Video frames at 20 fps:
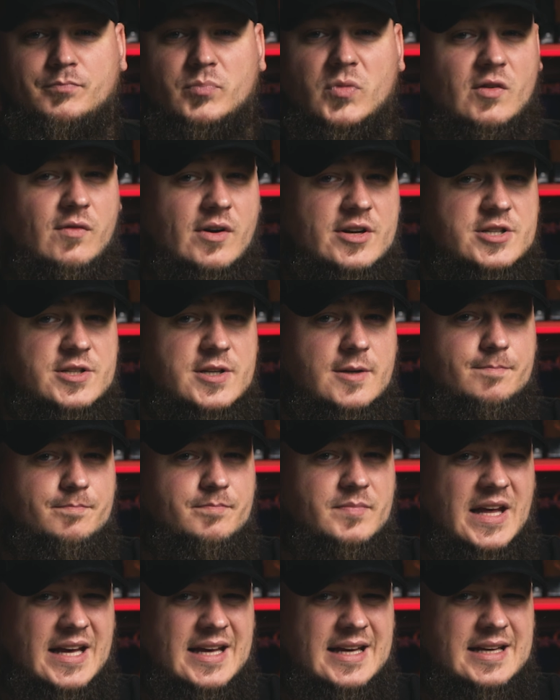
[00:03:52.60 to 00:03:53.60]
No właśnie.
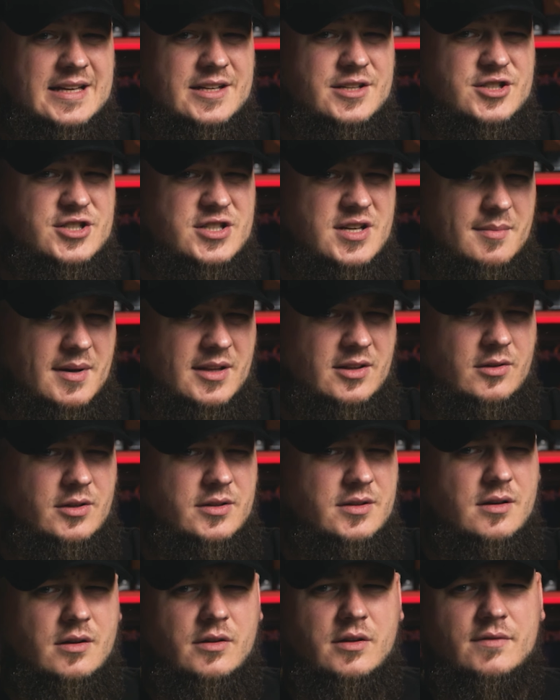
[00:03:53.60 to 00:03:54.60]
Ziemia
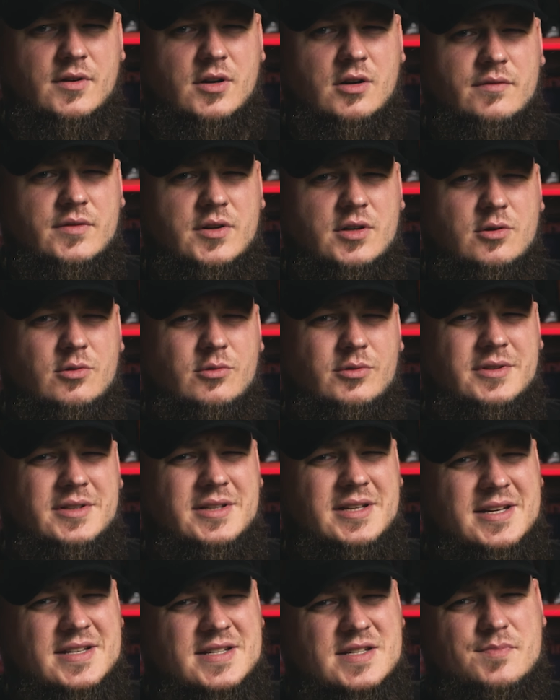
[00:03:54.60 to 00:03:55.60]
Doliny Lodowego Wichru
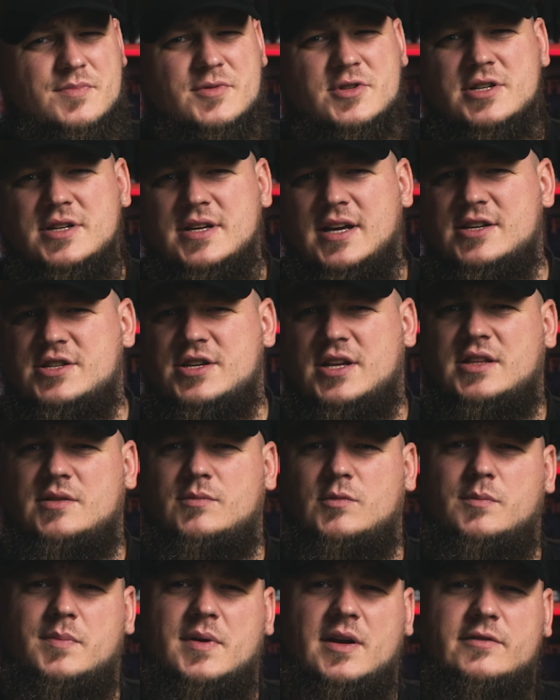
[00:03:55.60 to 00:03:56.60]
nie sprzyja
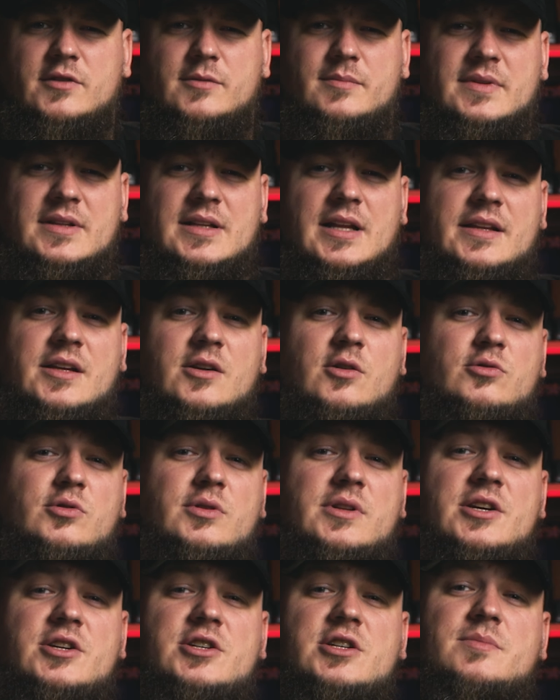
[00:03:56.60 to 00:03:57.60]
żadnym uprawom, dlatego
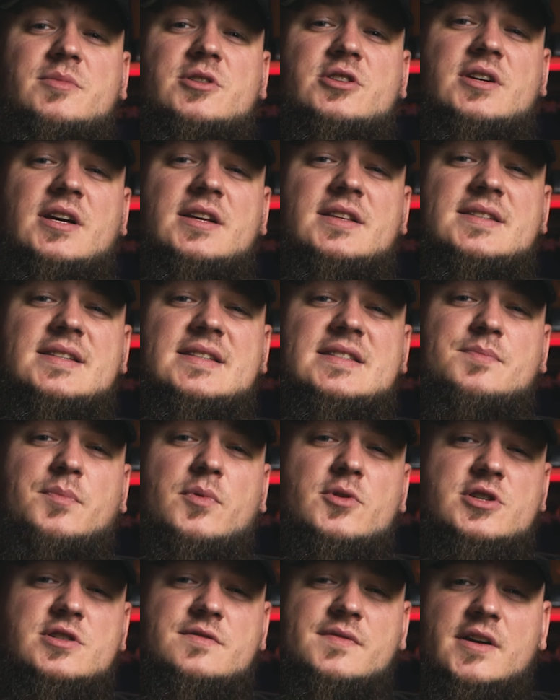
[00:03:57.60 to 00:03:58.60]
tutejsi mieszkańcy
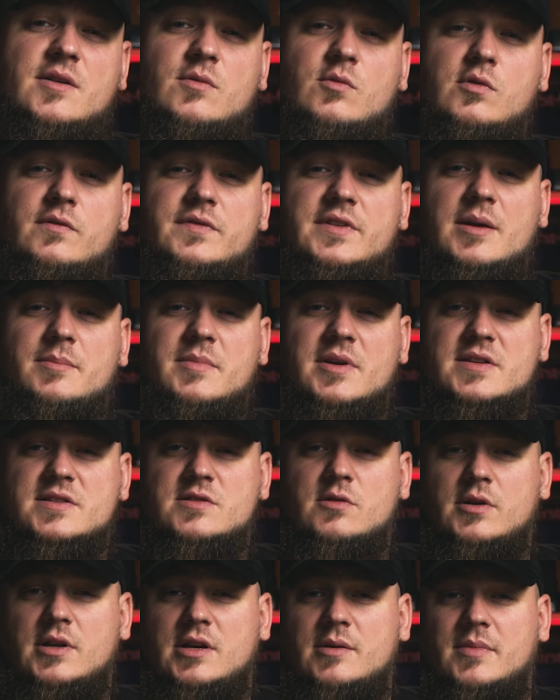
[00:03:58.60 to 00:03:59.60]
spożywają głównie
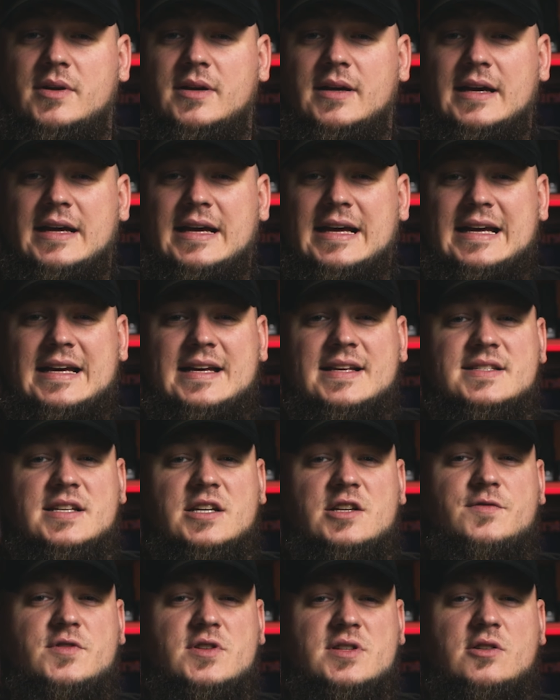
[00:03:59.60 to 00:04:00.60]
mięso i ryby,
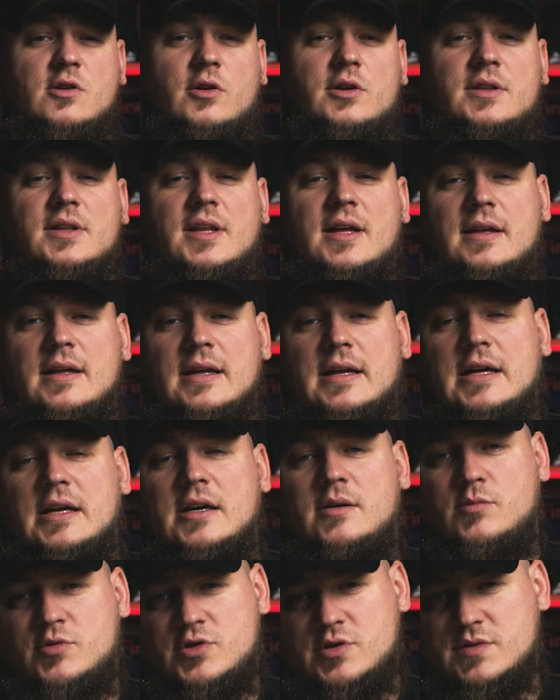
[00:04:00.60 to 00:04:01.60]
zaś wszystko inne
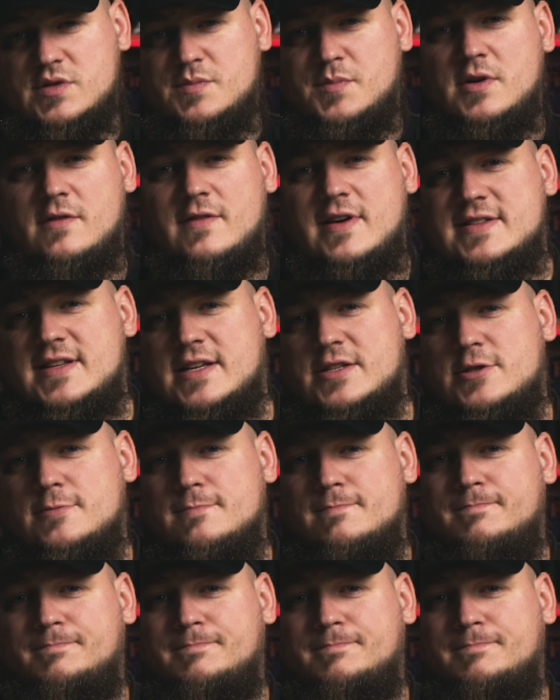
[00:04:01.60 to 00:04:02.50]
muszą sprowadzać.